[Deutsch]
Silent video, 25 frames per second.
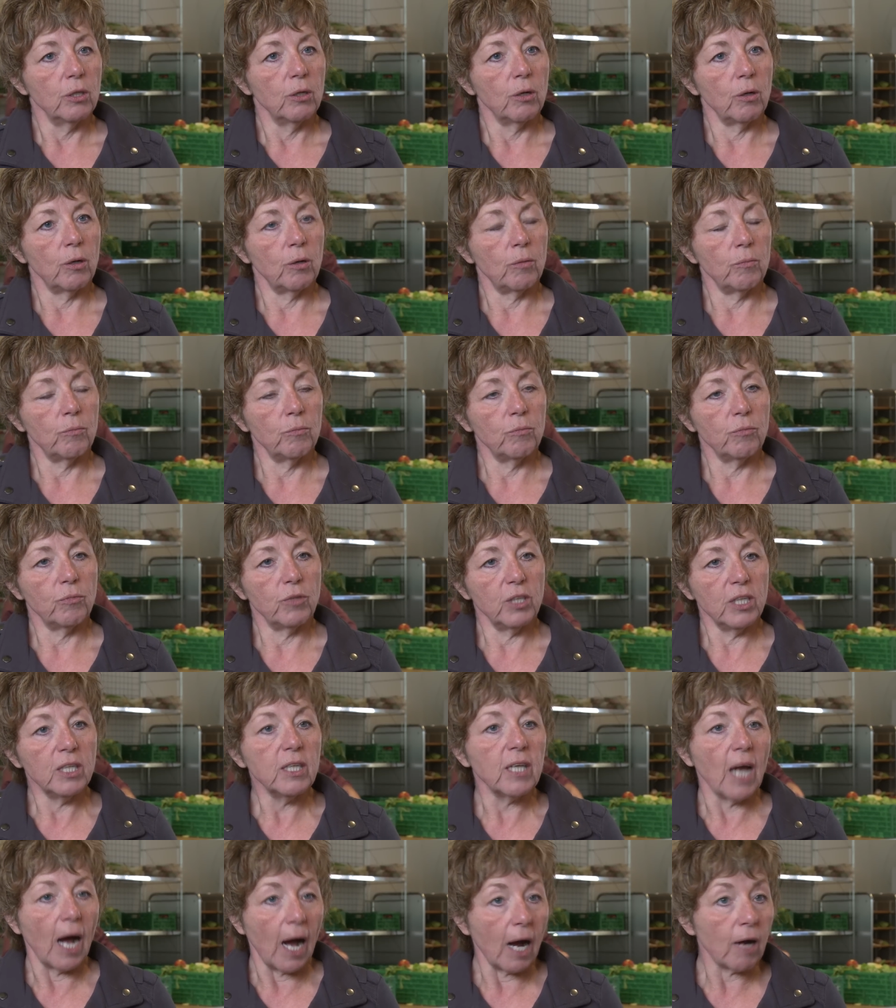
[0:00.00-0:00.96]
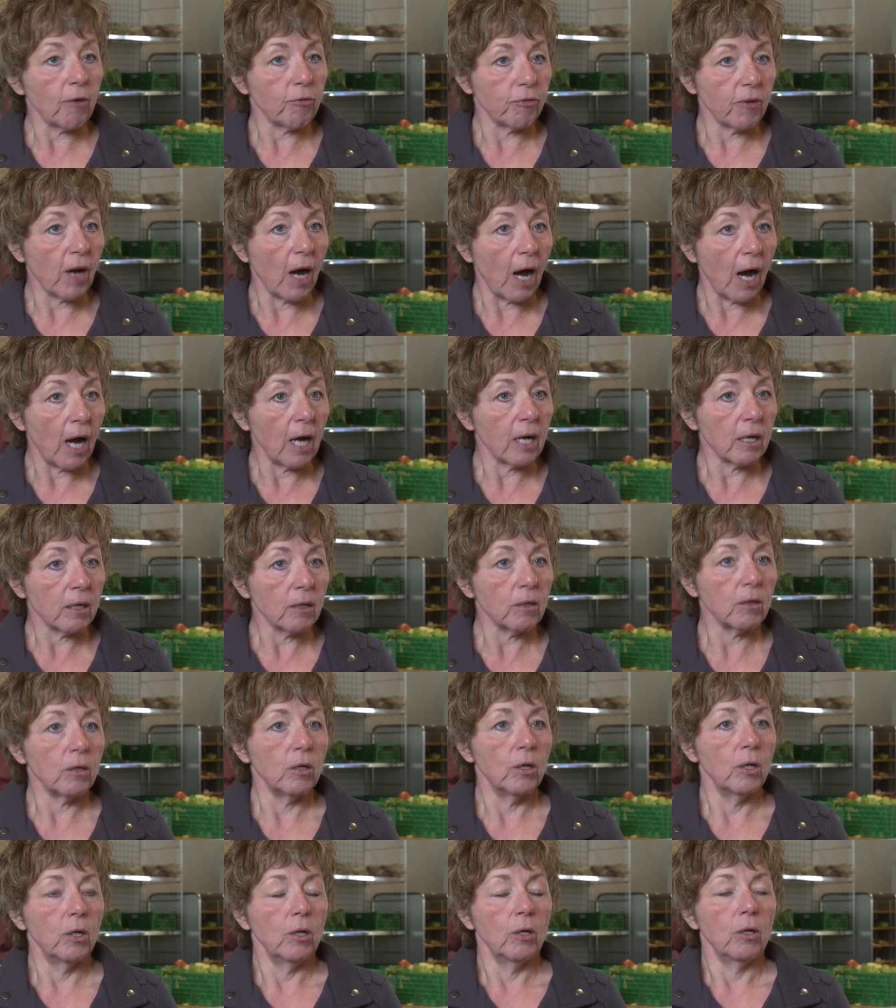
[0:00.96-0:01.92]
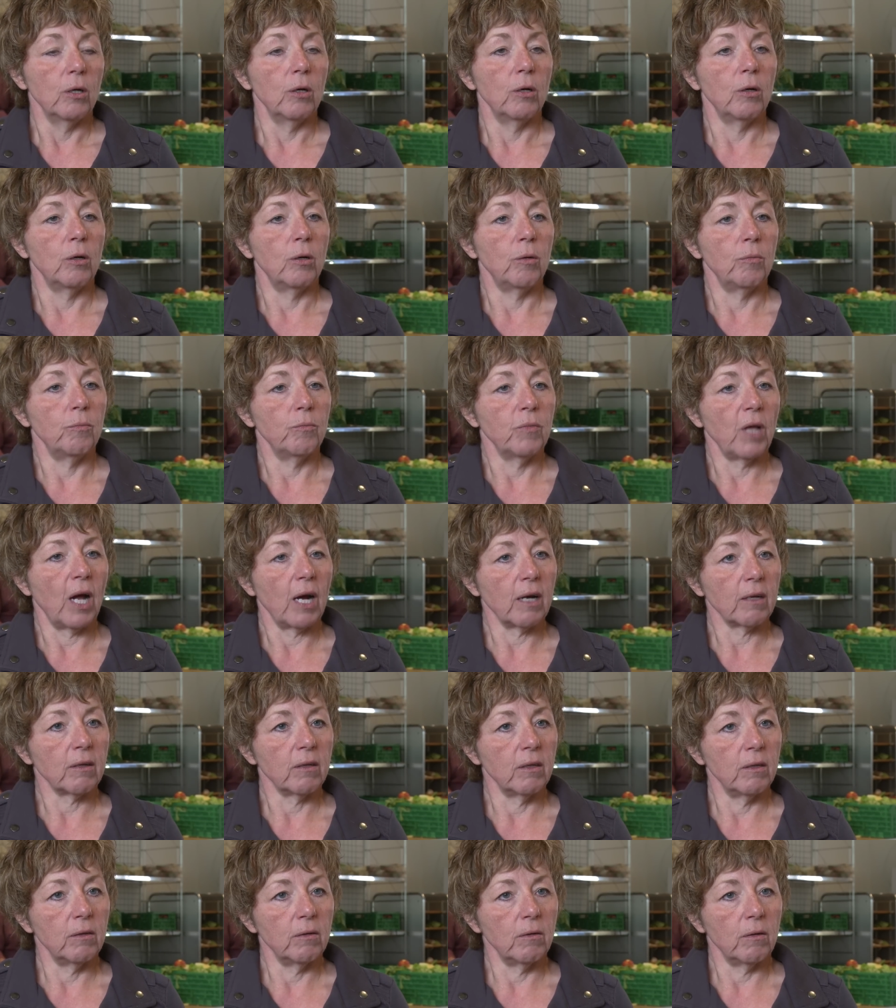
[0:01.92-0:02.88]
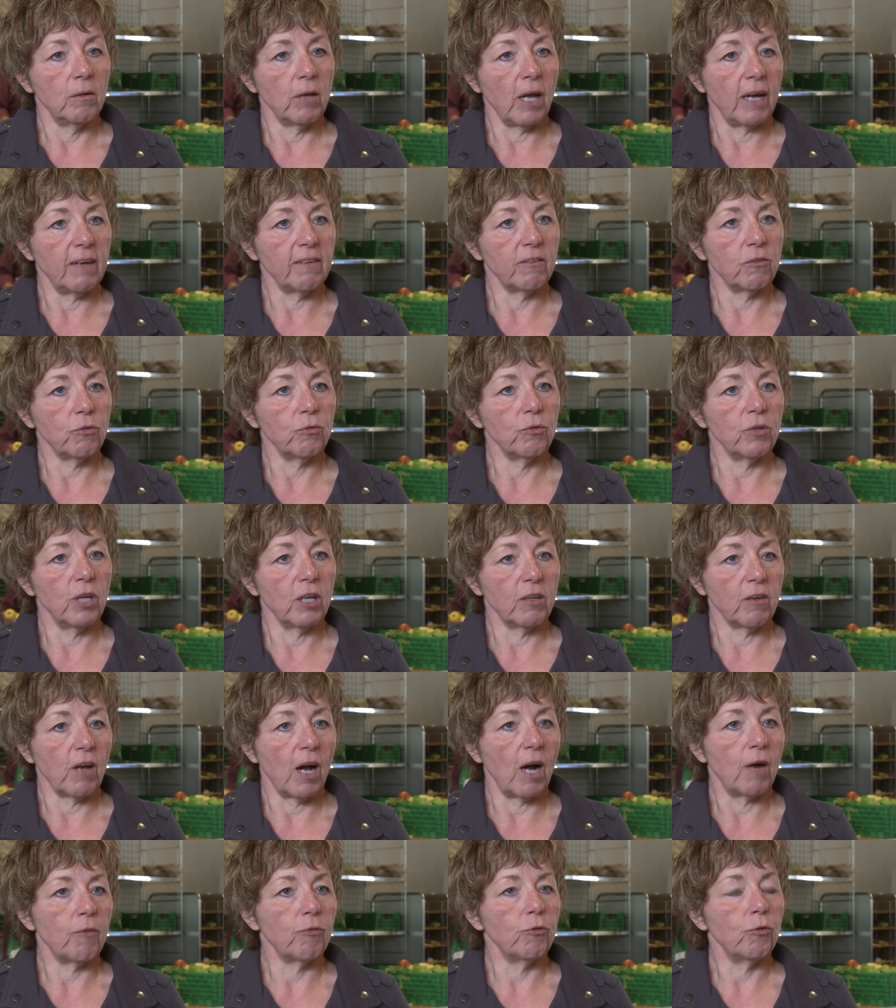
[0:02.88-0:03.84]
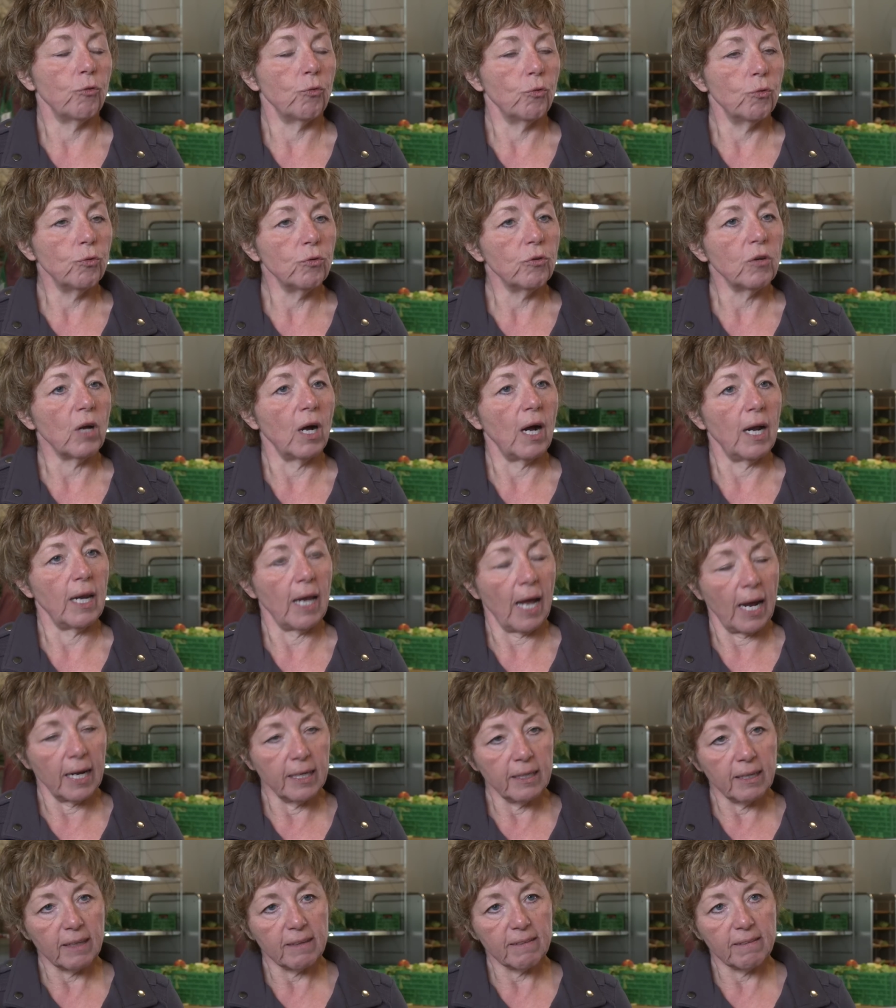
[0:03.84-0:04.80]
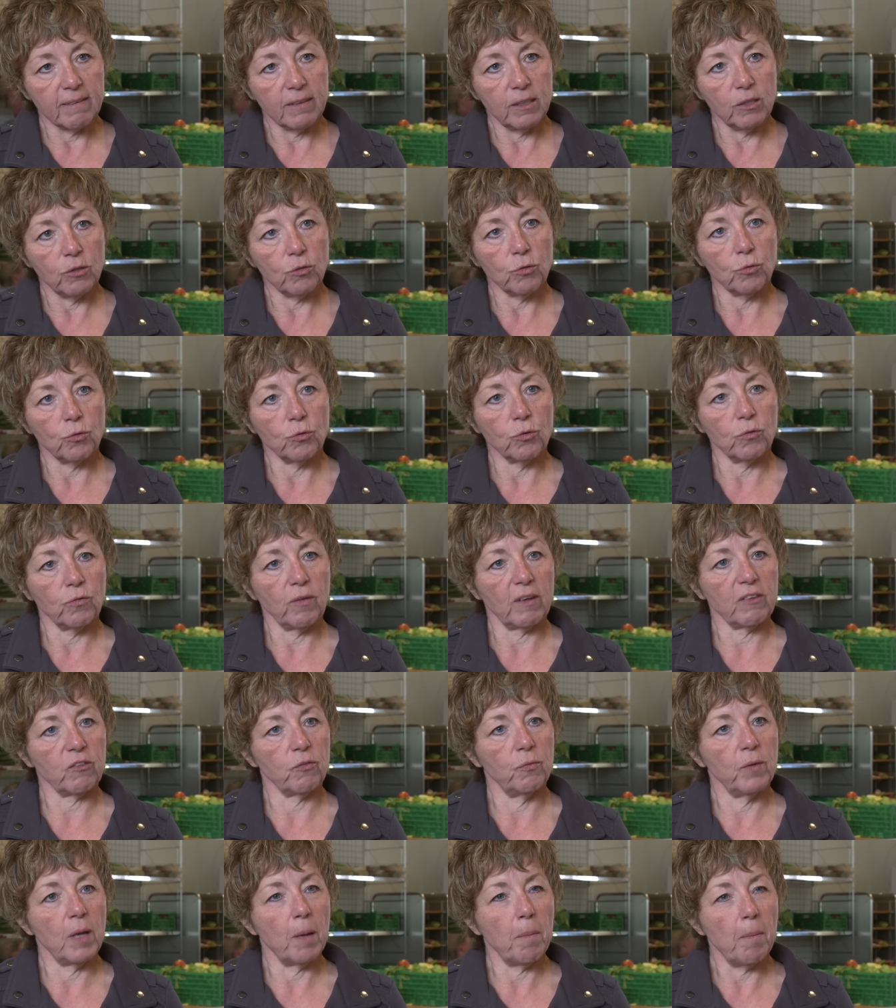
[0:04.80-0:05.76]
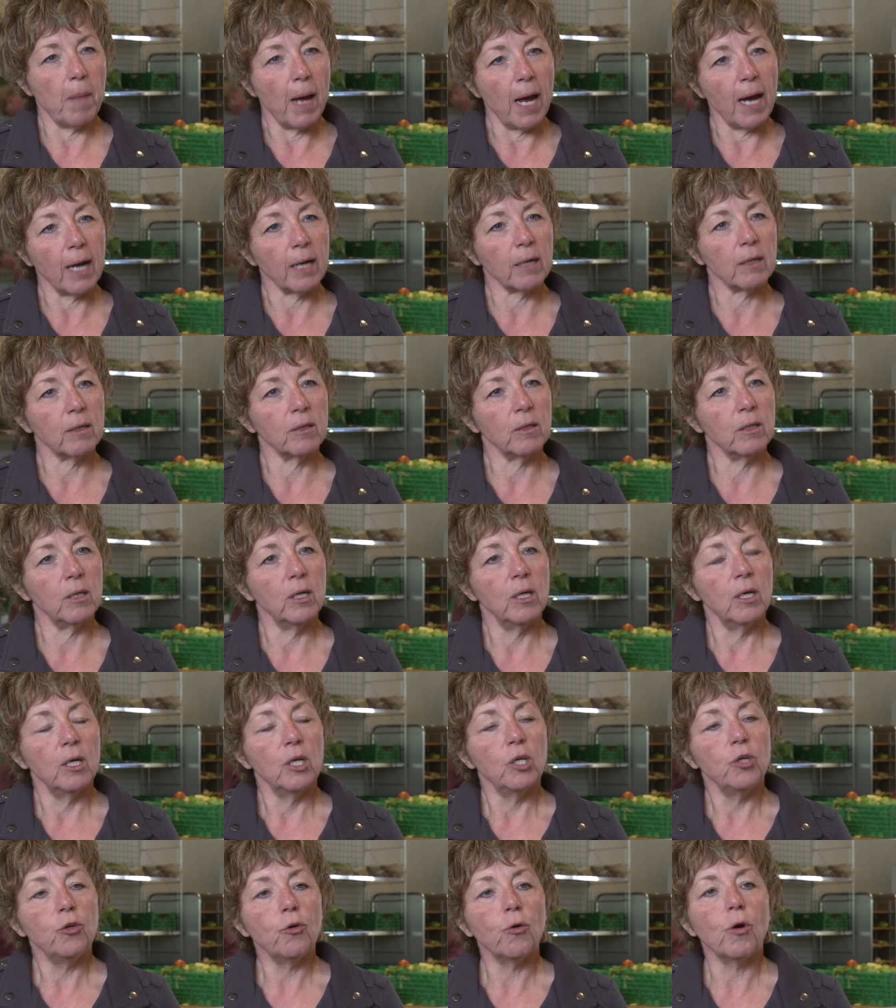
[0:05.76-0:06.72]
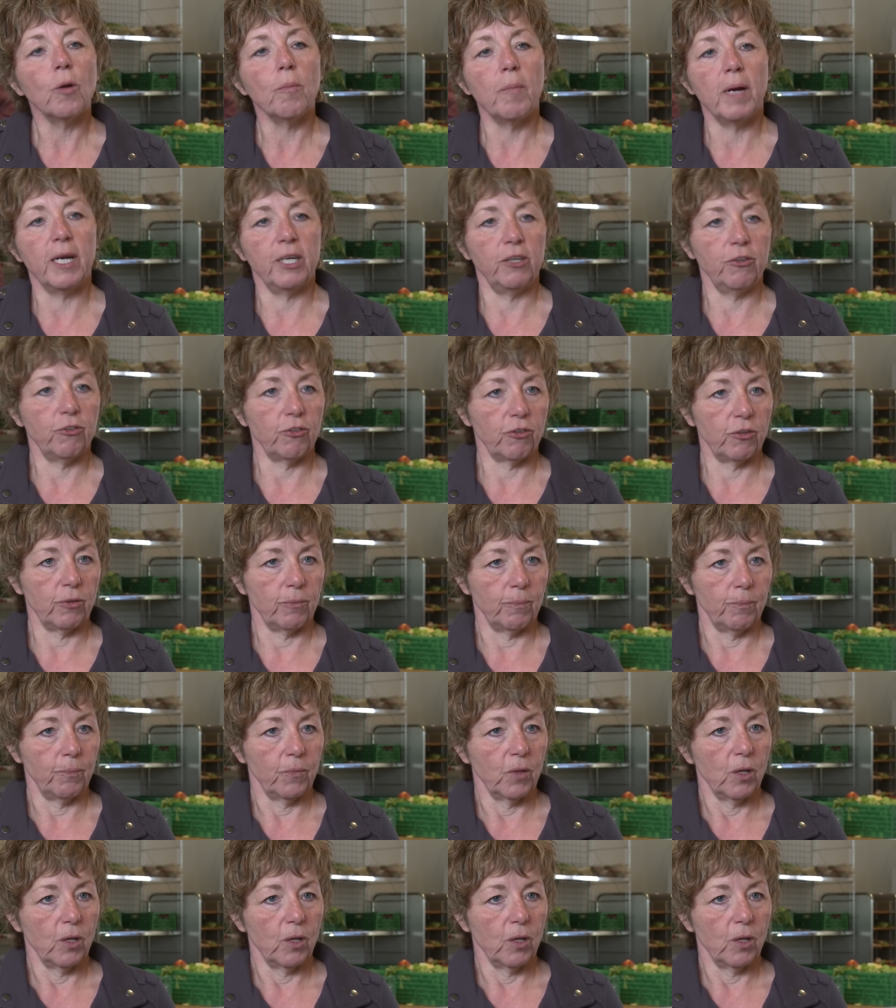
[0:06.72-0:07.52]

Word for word: ähm, die nachfragen ähm, nach den Leistungen der Tafel und Alleinerziehende und was wir merken, junge Menschen.